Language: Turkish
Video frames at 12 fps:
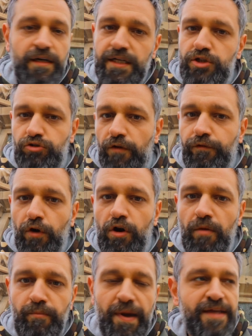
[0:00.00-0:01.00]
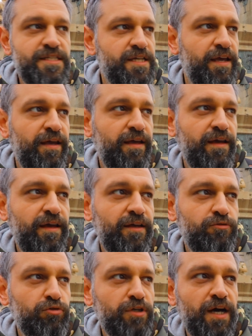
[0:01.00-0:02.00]
Christoph Kolomb bence
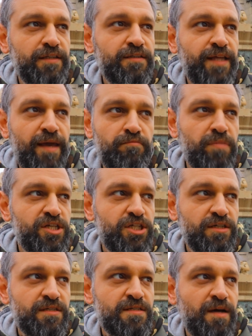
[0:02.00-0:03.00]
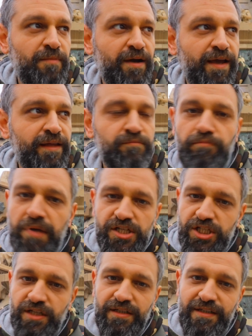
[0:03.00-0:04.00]
e, dünyanın en başarısız ama en
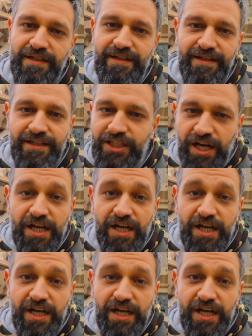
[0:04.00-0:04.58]
başarılı e,